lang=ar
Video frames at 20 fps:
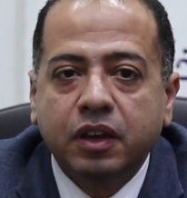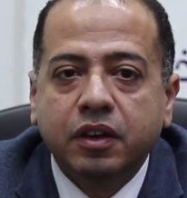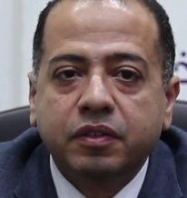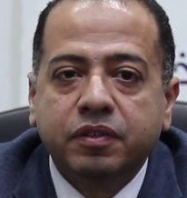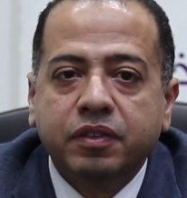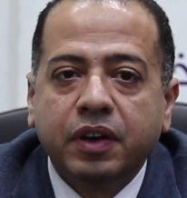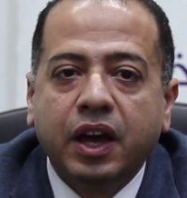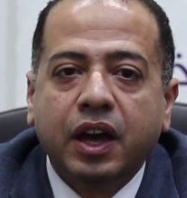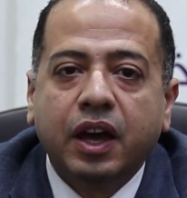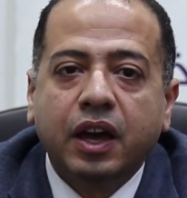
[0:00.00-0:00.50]

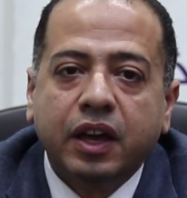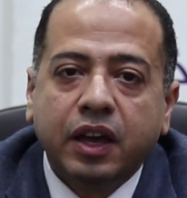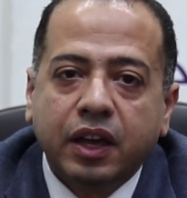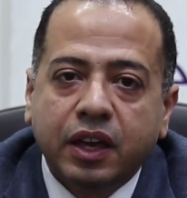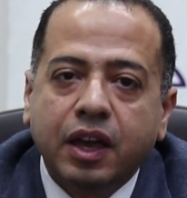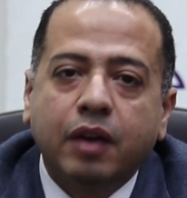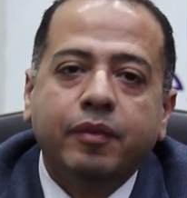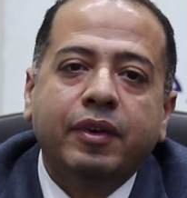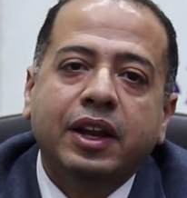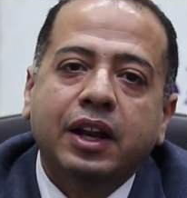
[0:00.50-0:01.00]

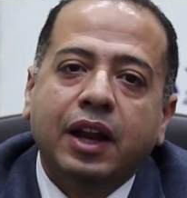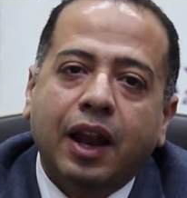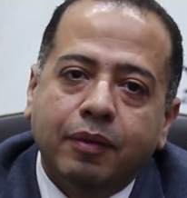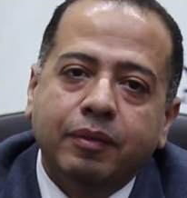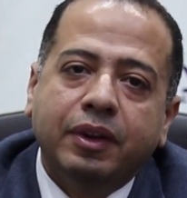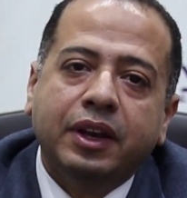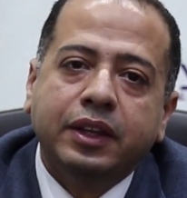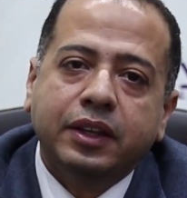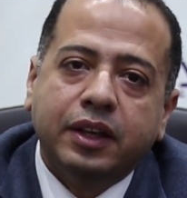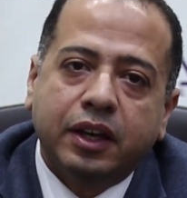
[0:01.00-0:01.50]
فكمان
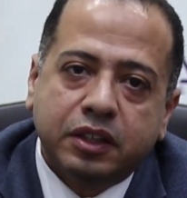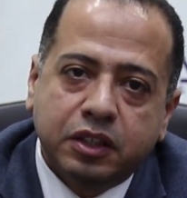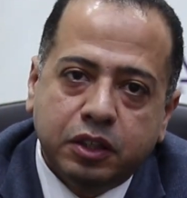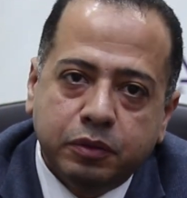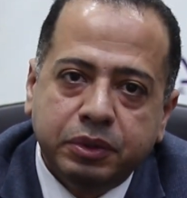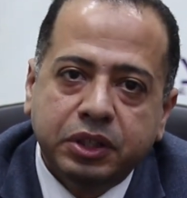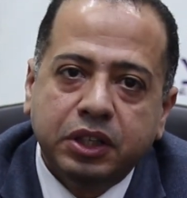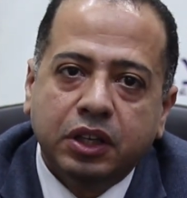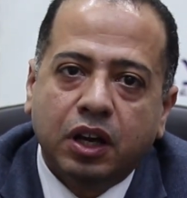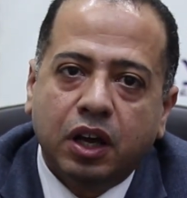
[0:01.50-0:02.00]
العملية
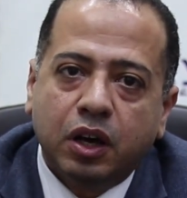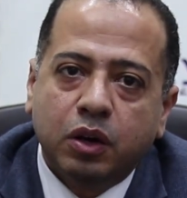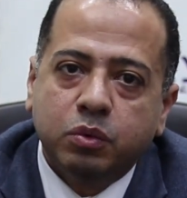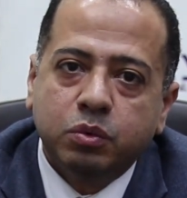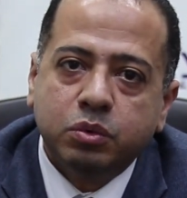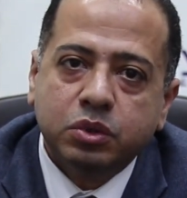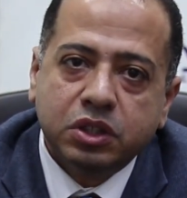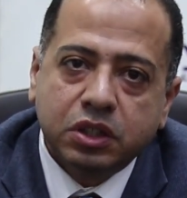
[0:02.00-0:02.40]
كبيرة